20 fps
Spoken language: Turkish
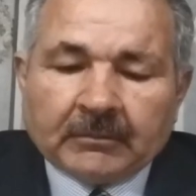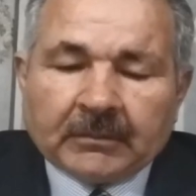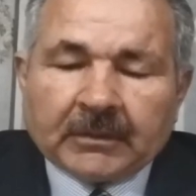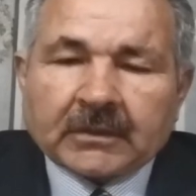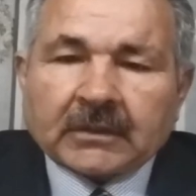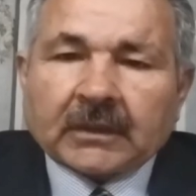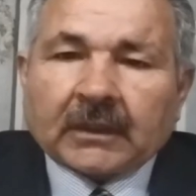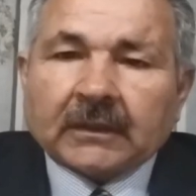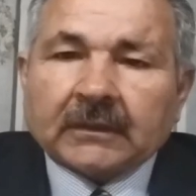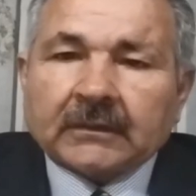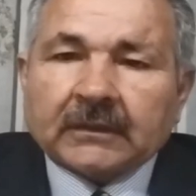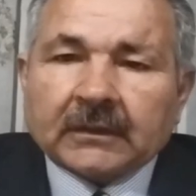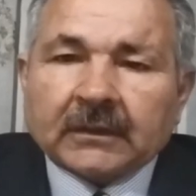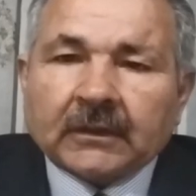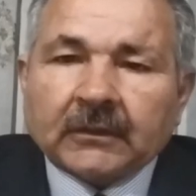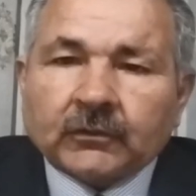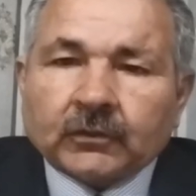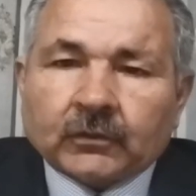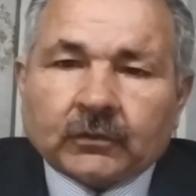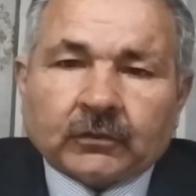bir
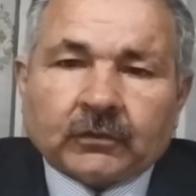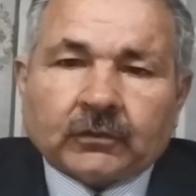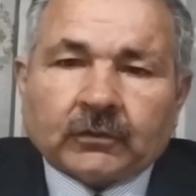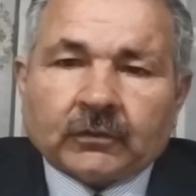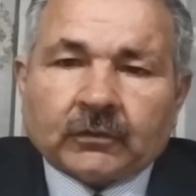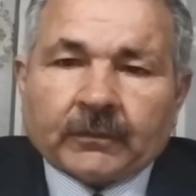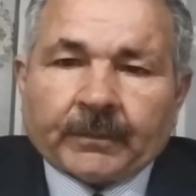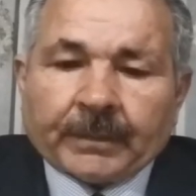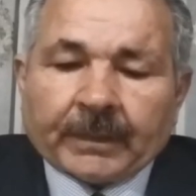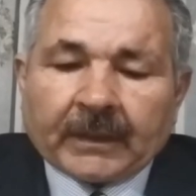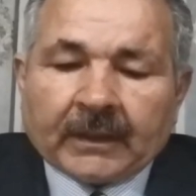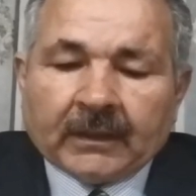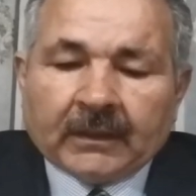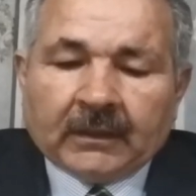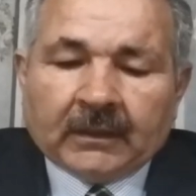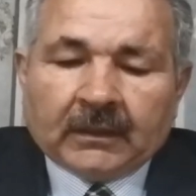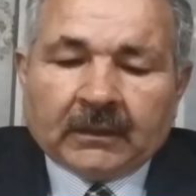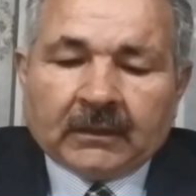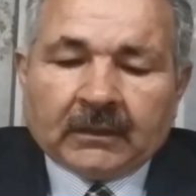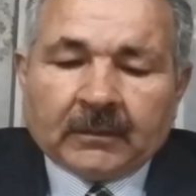saltanat olduğunu,
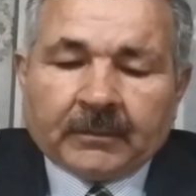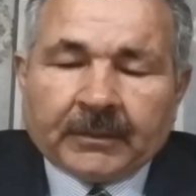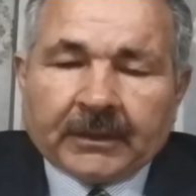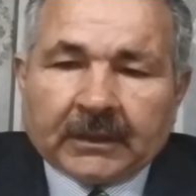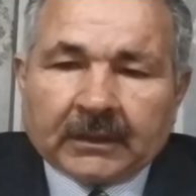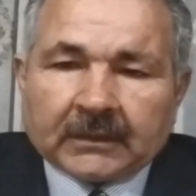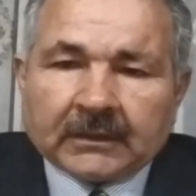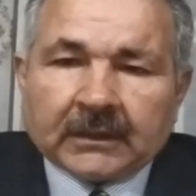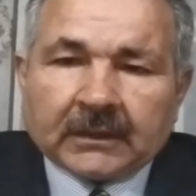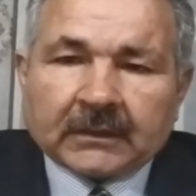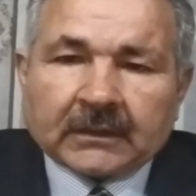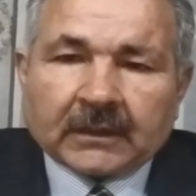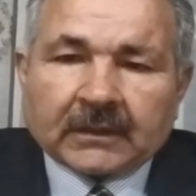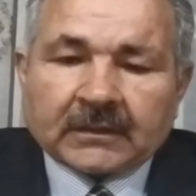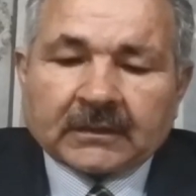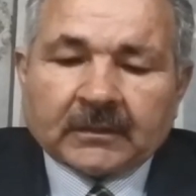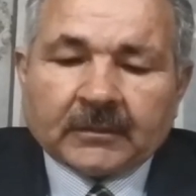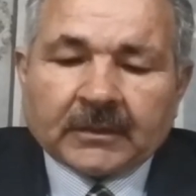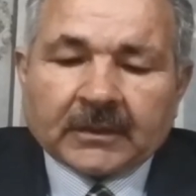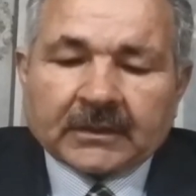e, perde
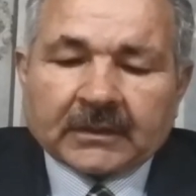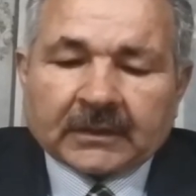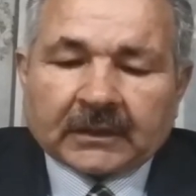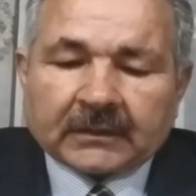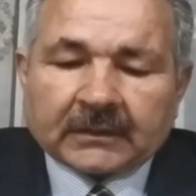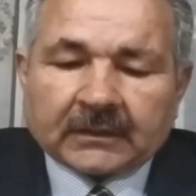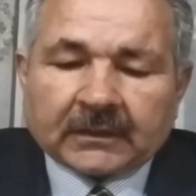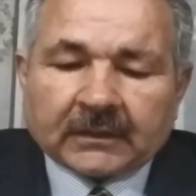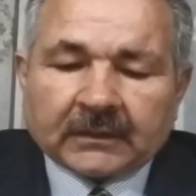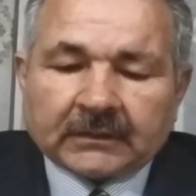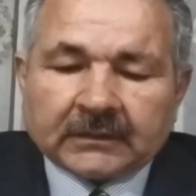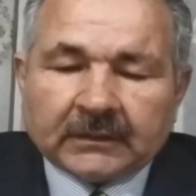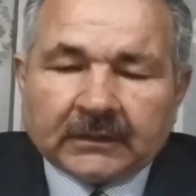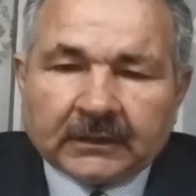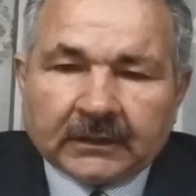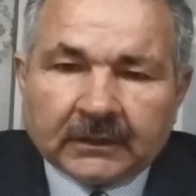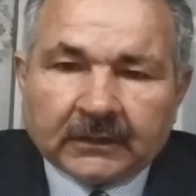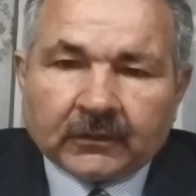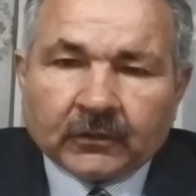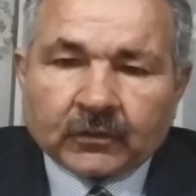arkasında bir saltanatın
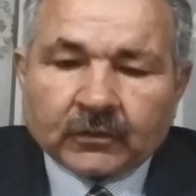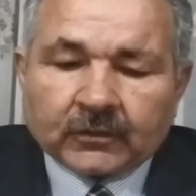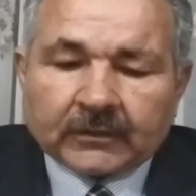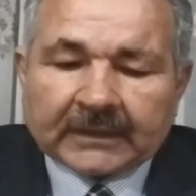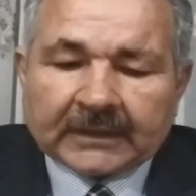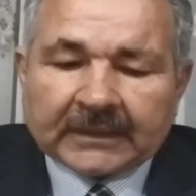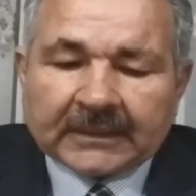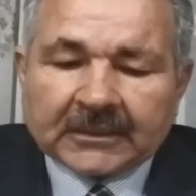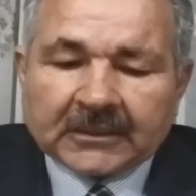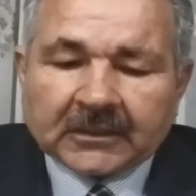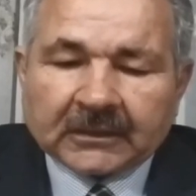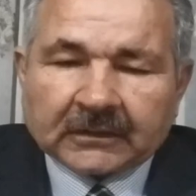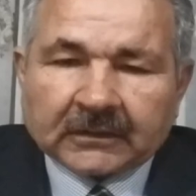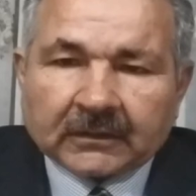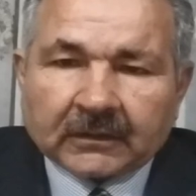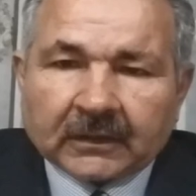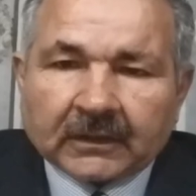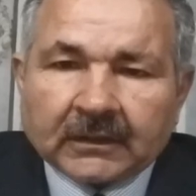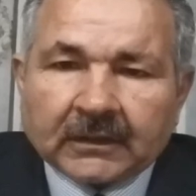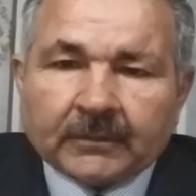yeryüzündeki
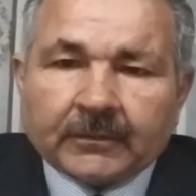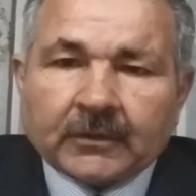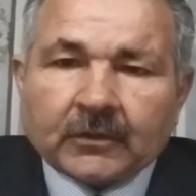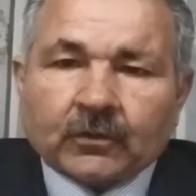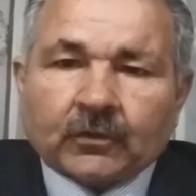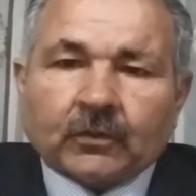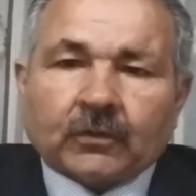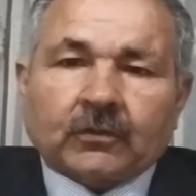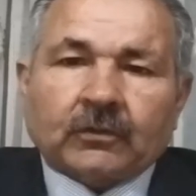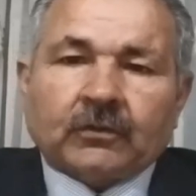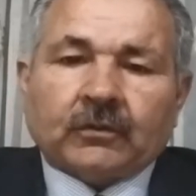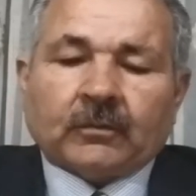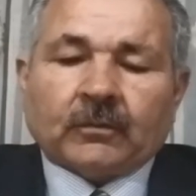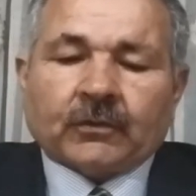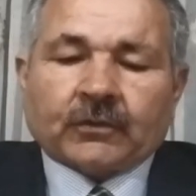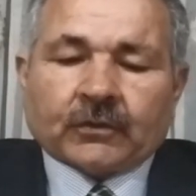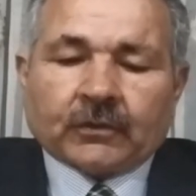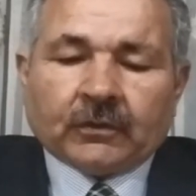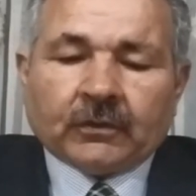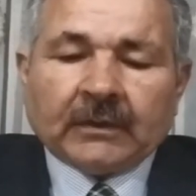çıktılarını biz
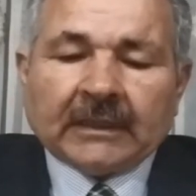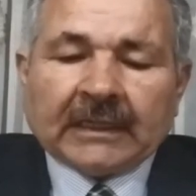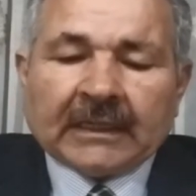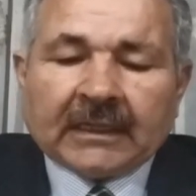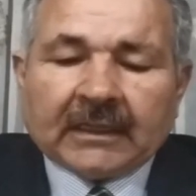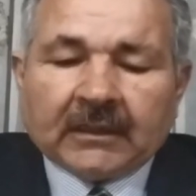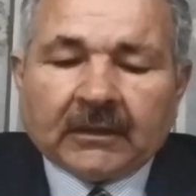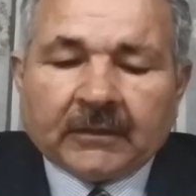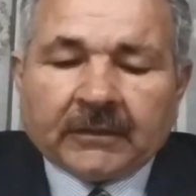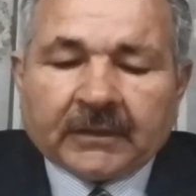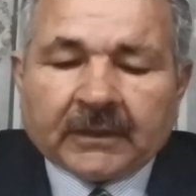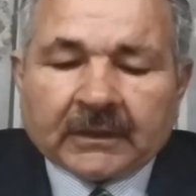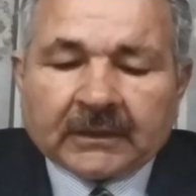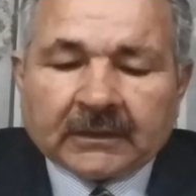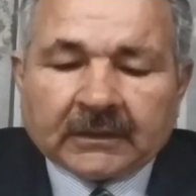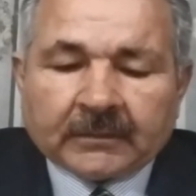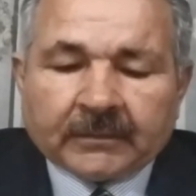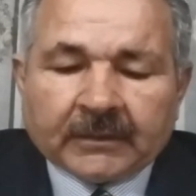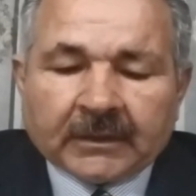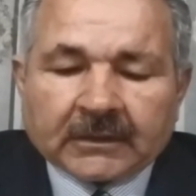gördüğümüzü ifade
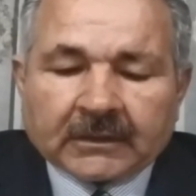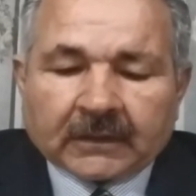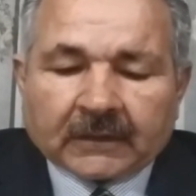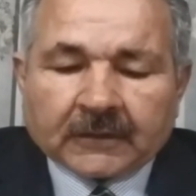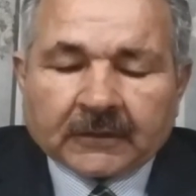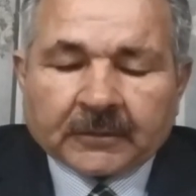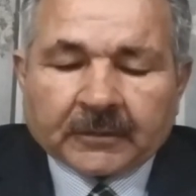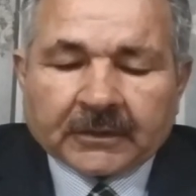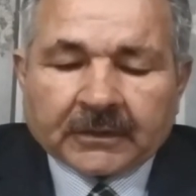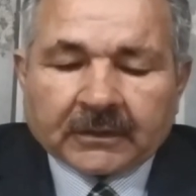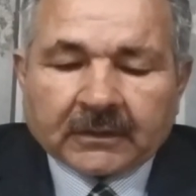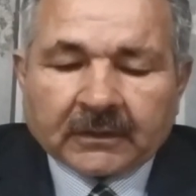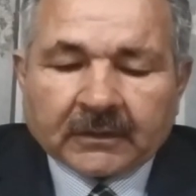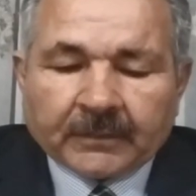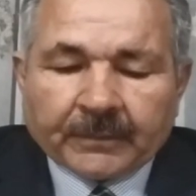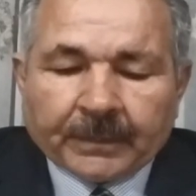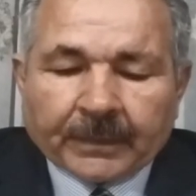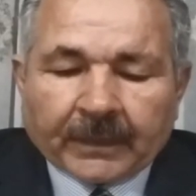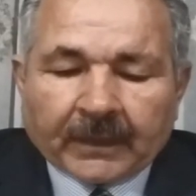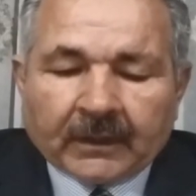etmeye
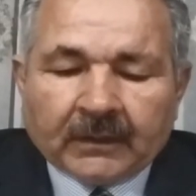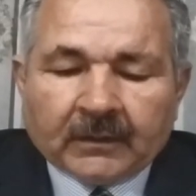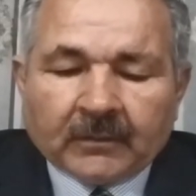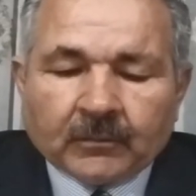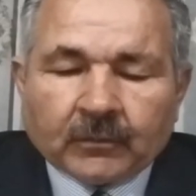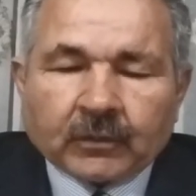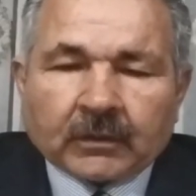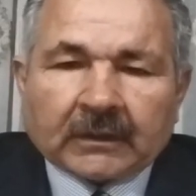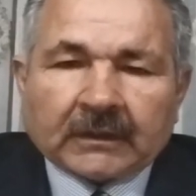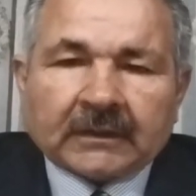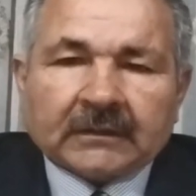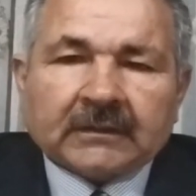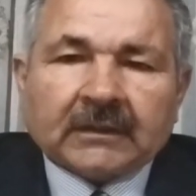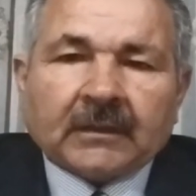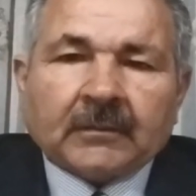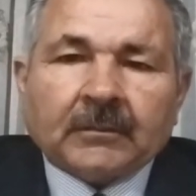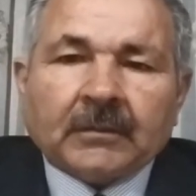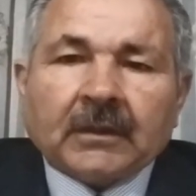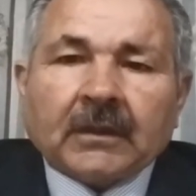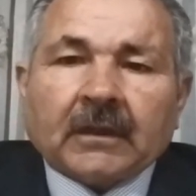çalışmıştık. Burada
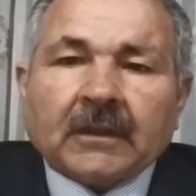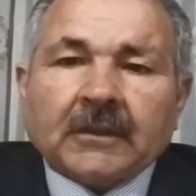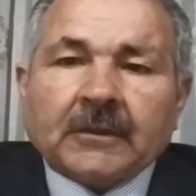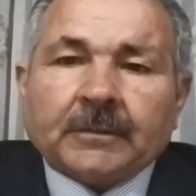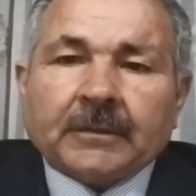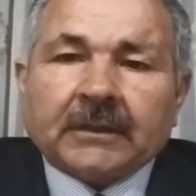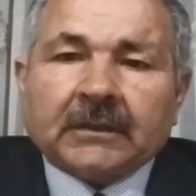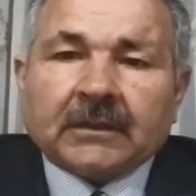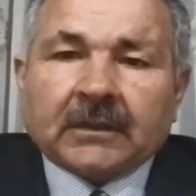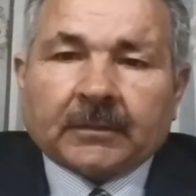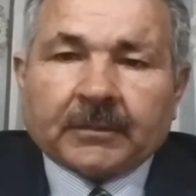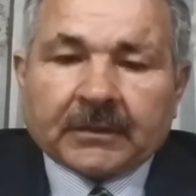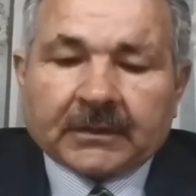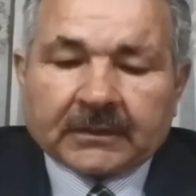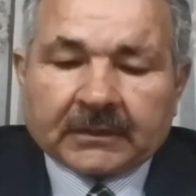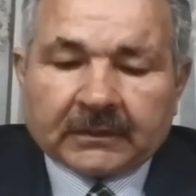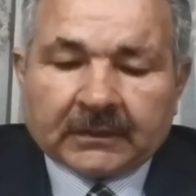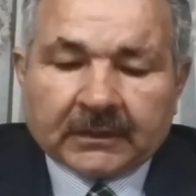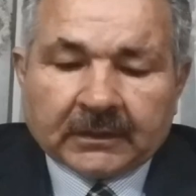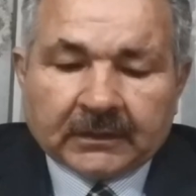tam bir haşmet
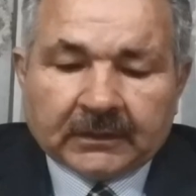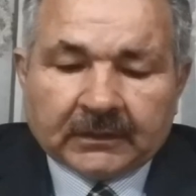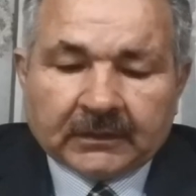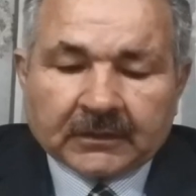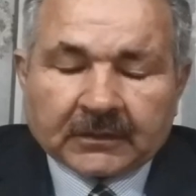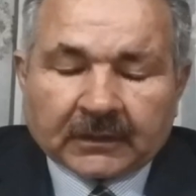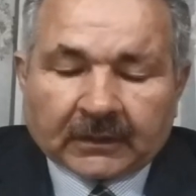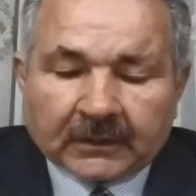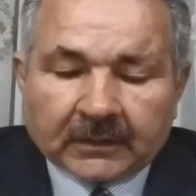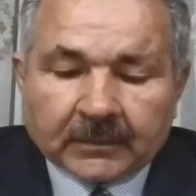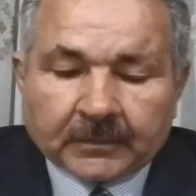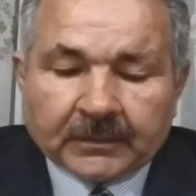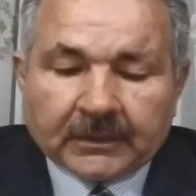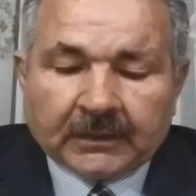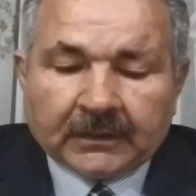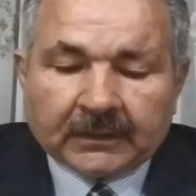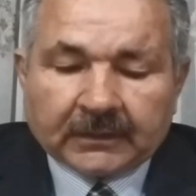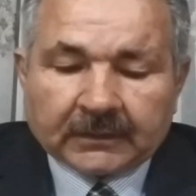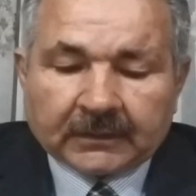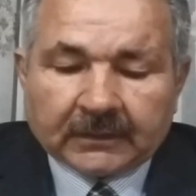kapısıyla inşallah
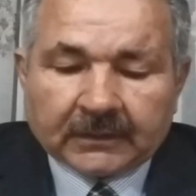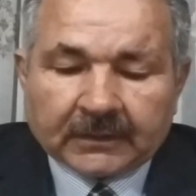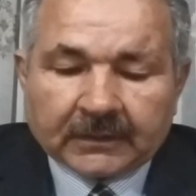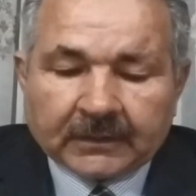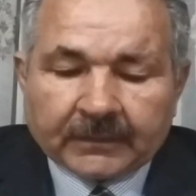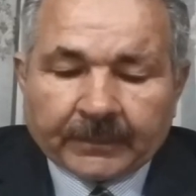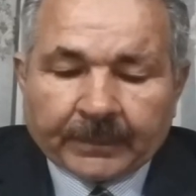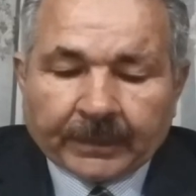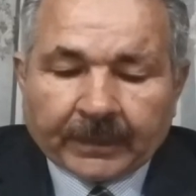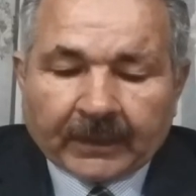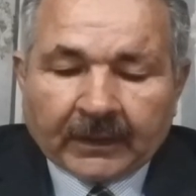birlikteyiz.